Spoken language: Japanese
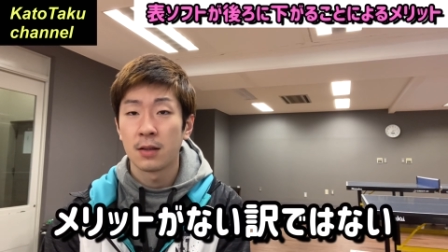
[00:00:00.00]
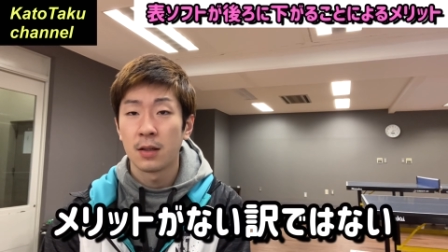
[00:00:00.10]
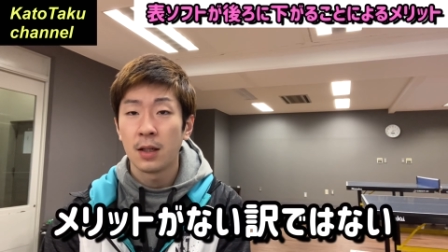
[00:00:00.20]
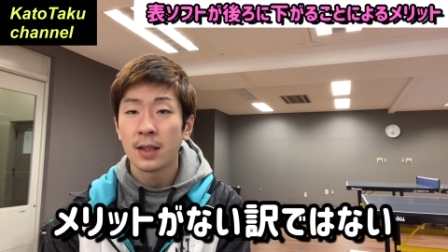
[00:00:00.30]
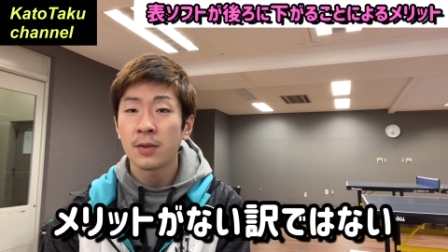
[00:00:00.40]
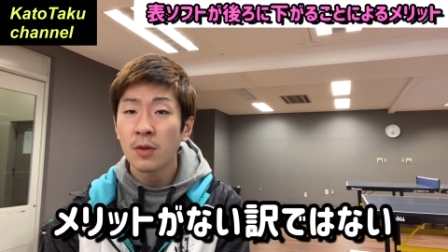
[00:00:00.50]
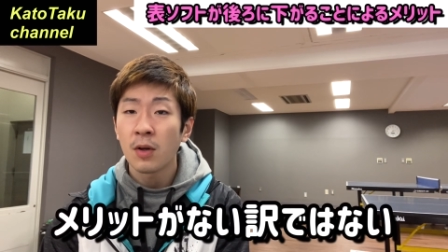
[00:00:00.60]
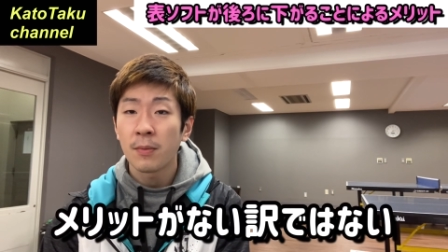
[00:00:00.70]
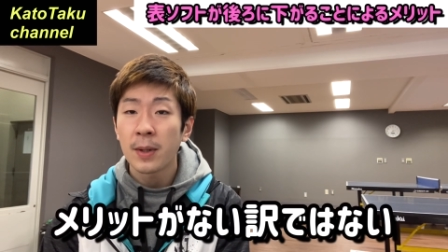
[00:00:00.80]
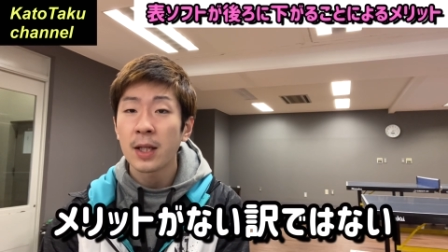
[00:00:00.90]
でそ
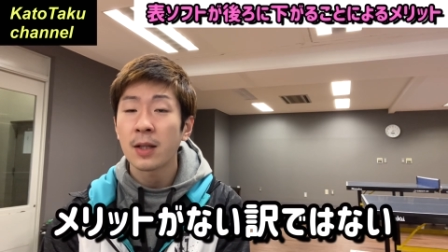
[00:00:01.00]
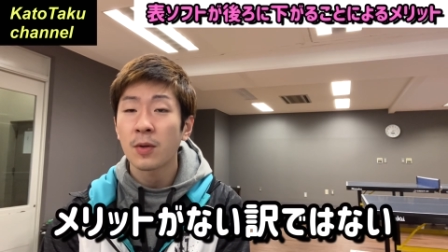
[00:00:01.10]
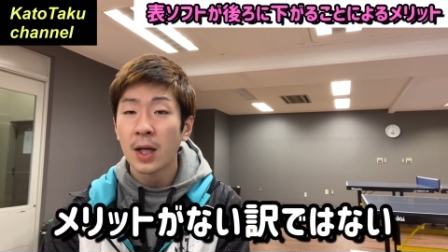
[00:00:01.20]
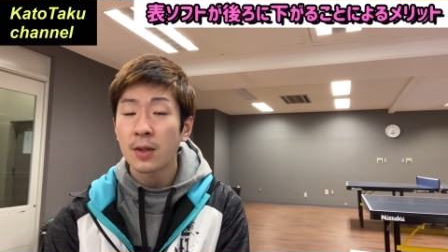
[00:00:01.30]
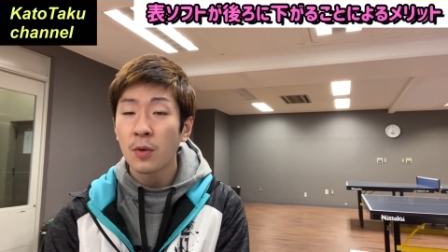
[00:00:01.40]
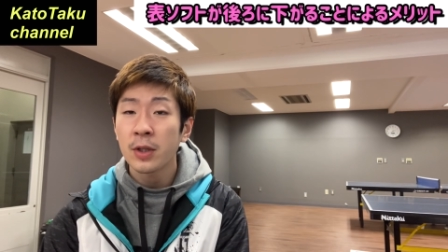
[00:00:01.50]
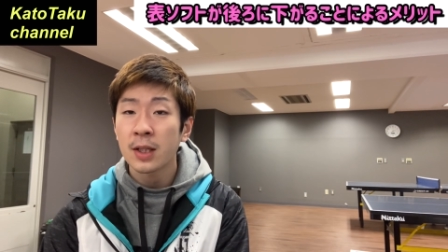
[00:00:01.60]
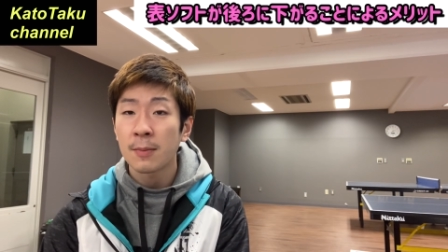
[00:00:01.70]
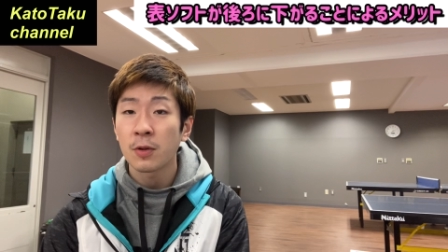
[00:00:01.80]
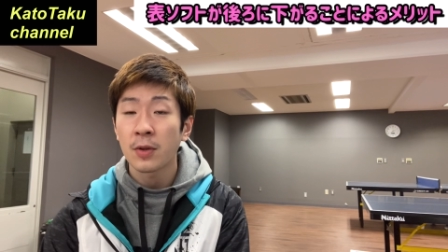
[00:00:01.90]
のメリットがどういっ
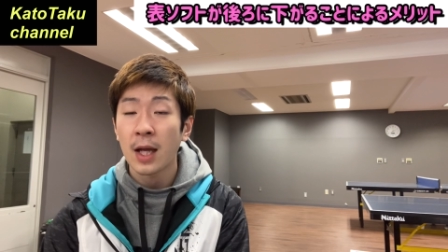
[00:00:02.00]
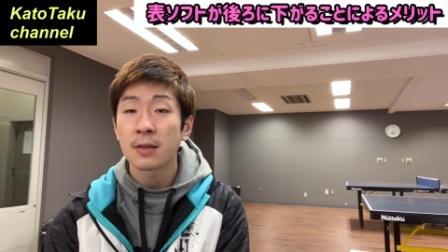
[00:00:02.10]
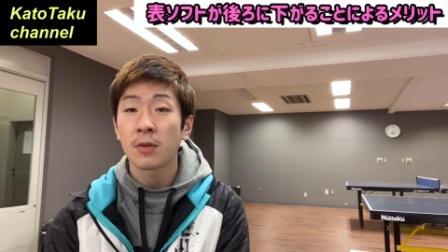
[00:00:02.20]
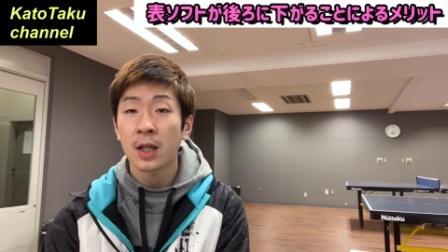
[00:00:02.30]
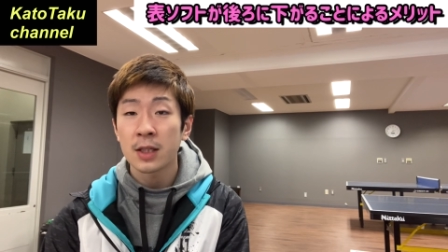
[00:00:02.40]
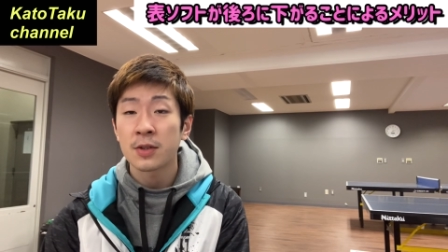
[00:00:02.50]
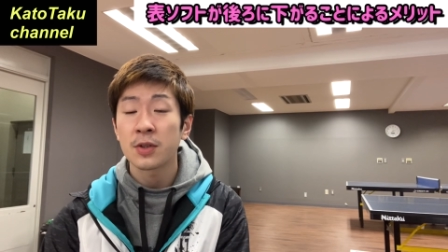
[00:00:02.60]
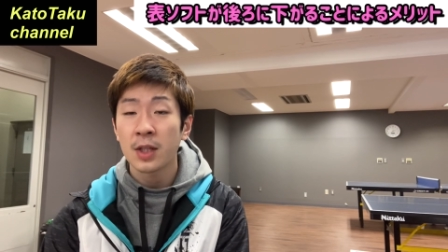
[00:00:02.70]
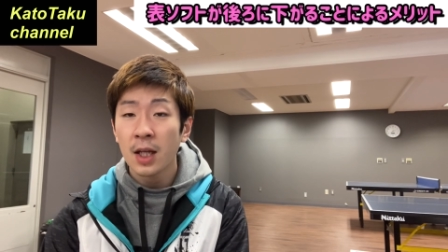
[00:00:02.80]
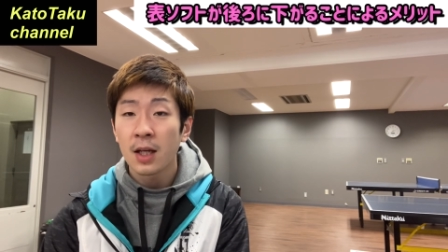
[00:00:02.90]
たものであるのかにつ
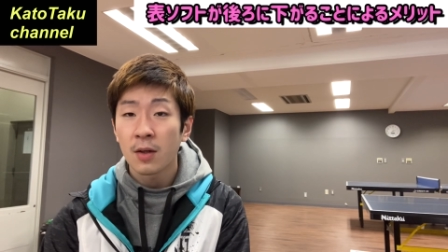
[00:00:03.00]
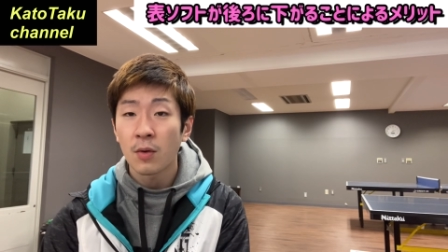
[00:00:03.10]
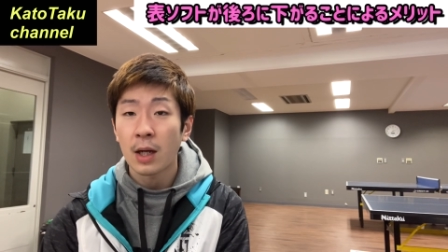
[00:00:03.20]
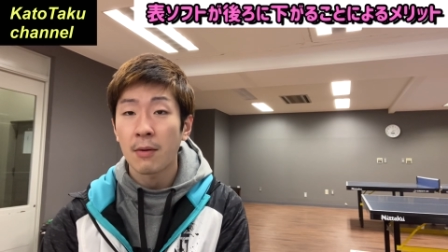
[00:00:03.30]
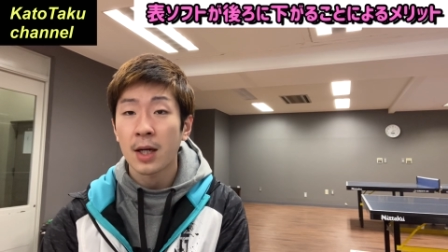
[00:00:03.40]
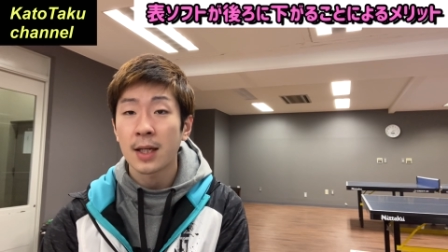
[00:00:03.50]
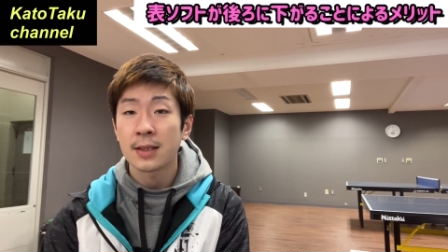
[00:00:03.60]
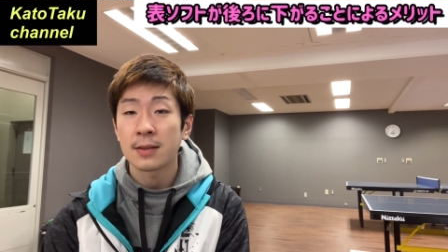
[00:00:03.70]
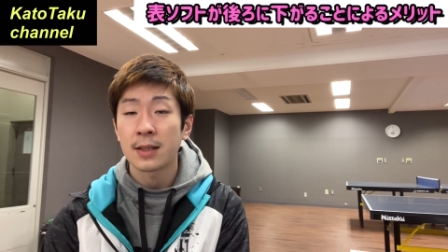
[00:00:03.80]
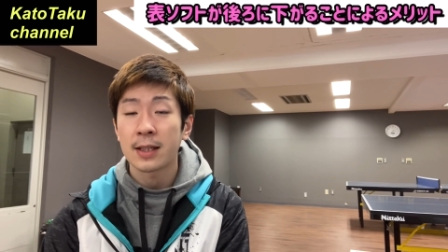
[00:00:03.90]
いて今回は解
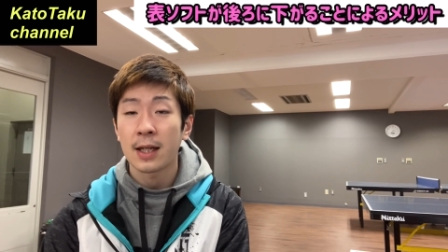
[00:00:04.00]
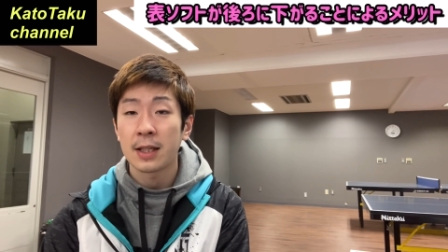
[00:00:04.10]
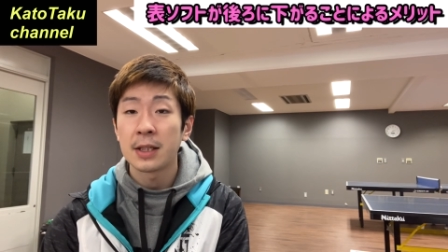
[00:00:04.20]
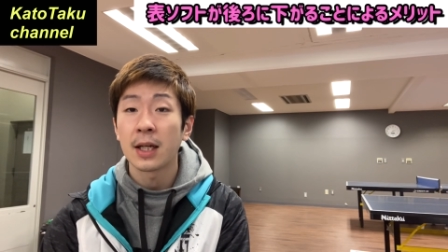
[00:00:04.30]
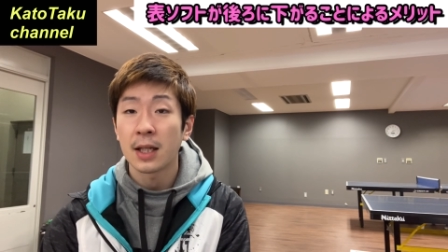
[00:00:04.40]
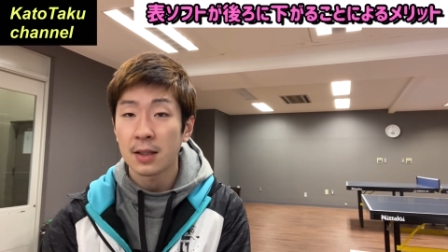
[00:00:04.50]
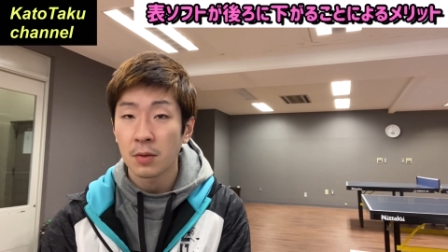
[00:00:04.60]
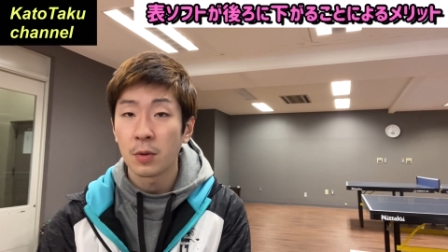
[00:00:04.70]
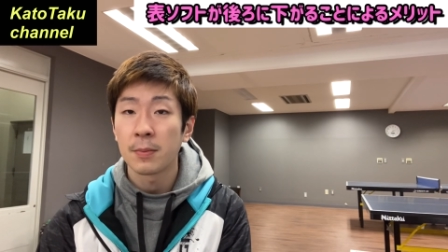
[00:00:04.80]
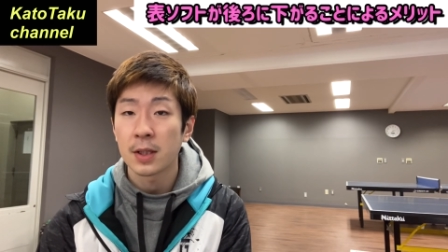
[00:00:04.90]
説できたらいいかな
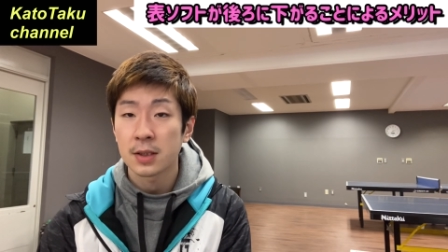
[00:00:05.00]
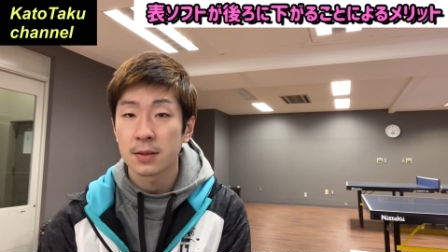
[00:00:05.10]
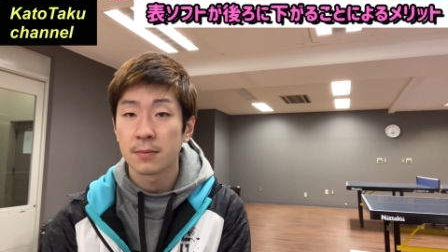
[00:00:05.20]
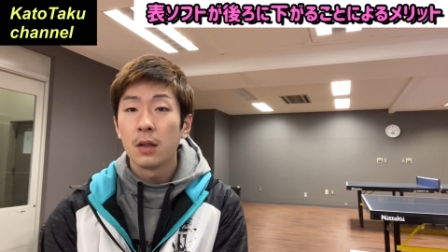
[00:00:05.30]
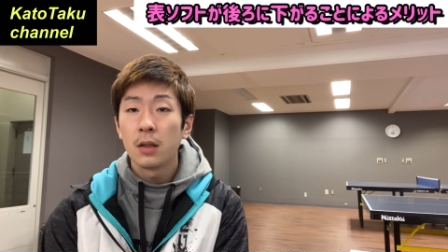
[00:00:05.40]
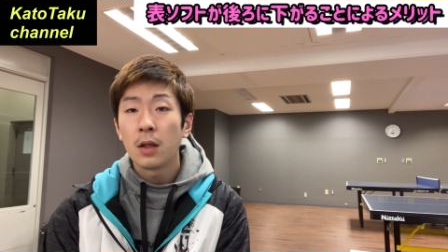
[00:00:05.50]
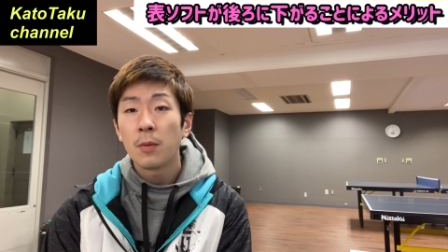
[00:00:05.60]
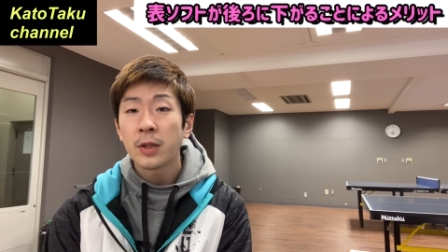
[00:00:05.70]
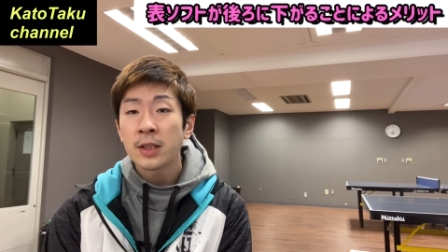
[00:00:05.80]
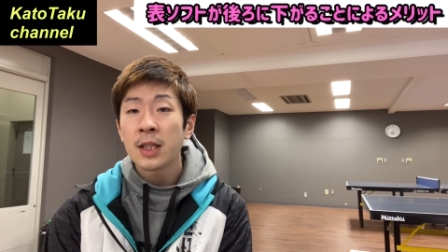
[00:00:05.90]
と思いますで
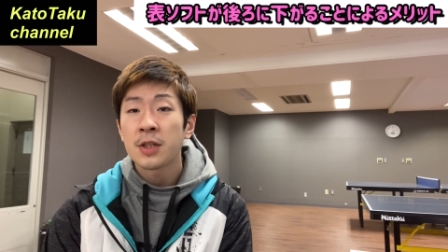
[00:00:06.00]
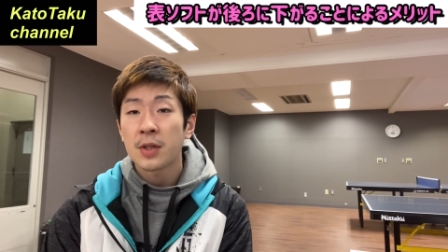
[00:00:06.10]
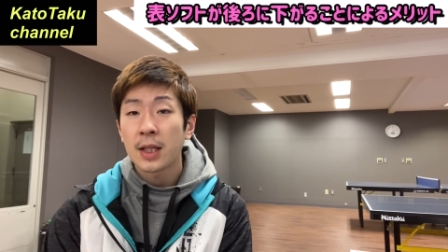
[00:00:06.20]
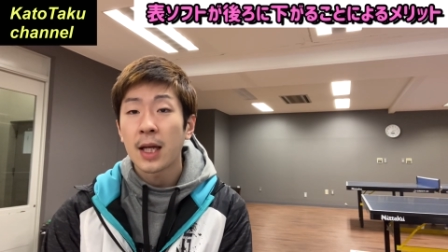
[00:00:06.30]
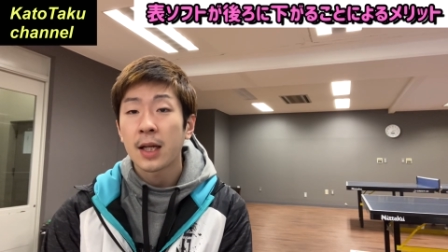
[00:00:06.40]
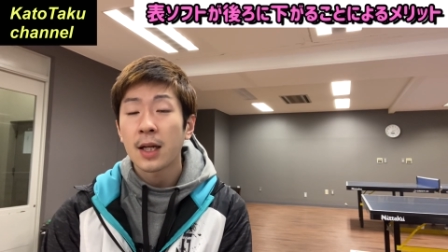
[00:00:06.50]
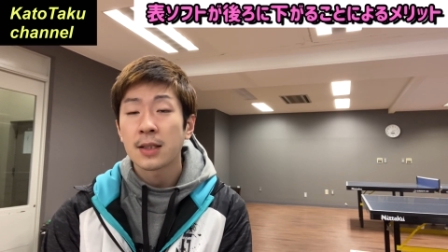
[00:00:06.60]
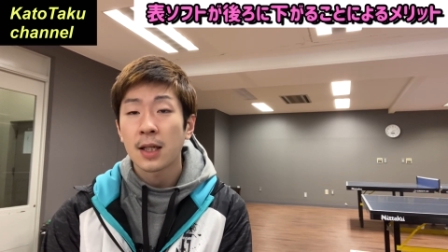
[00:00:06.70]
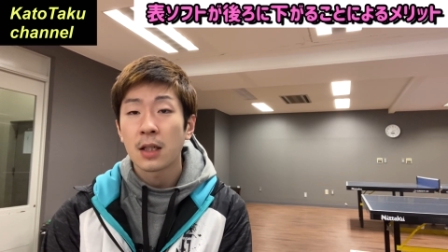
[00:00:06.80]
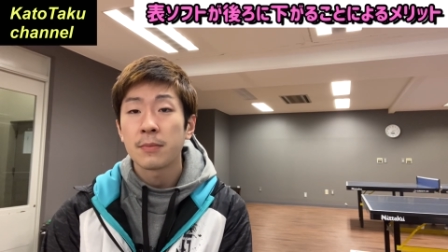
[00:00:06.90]
表選手が台から
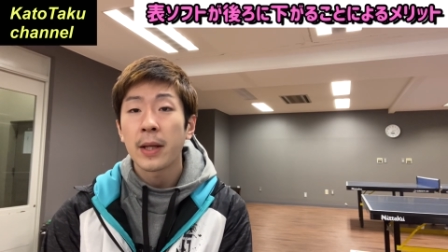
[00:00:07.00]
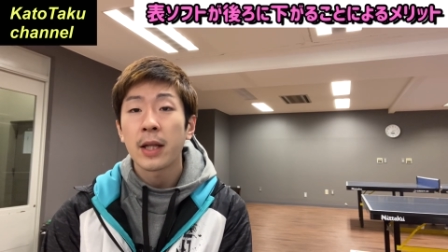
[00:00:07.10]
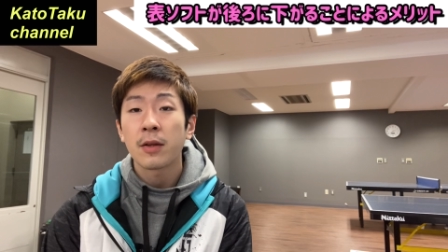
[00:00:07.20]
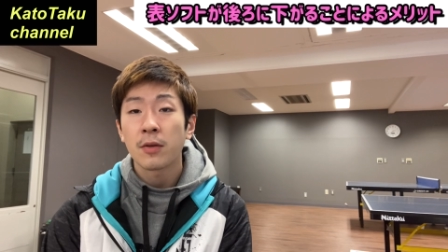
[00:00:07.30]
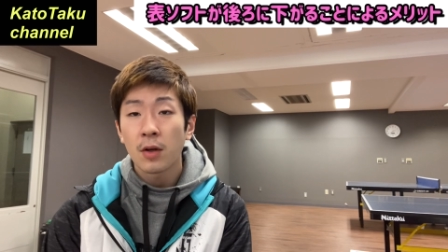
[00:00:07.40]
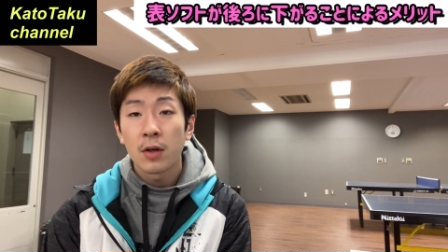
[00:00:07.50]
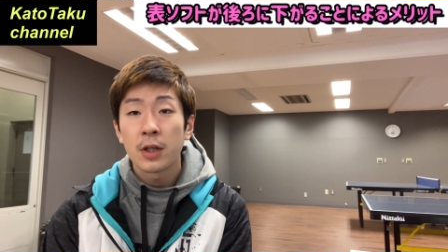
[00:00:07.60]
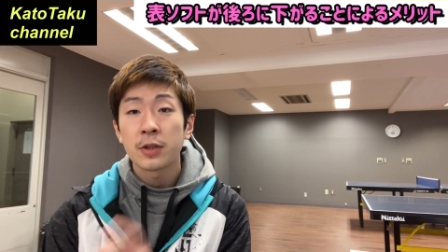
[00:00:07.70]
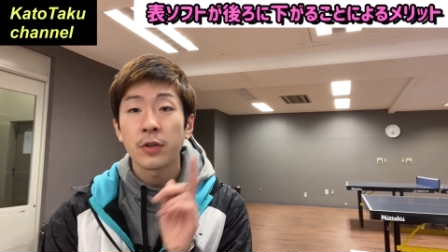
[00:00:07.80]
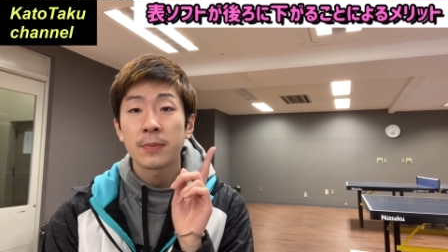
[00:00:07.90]
下がるメリットの
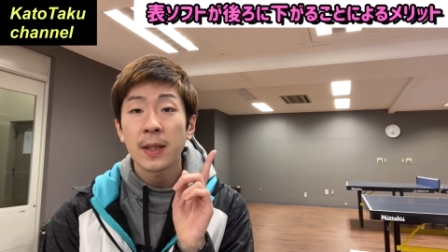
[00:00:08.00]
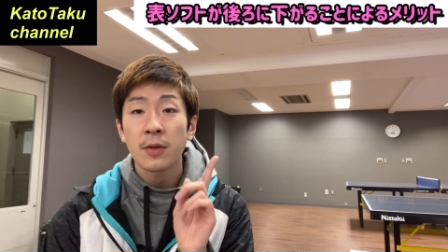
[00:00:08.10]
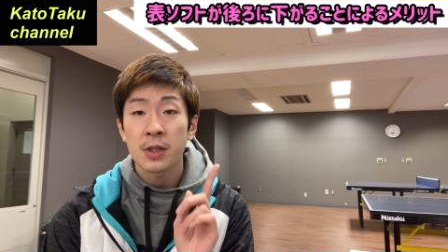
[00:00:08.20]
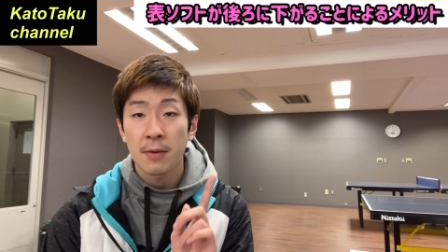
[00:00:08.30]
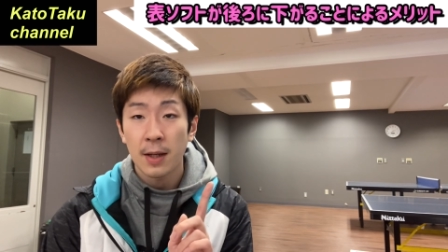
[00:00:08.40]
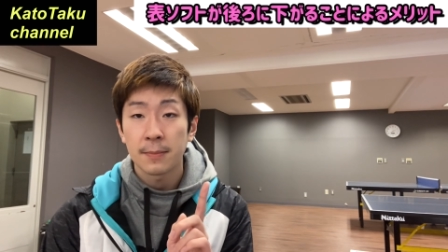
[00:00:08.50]
1つ目としては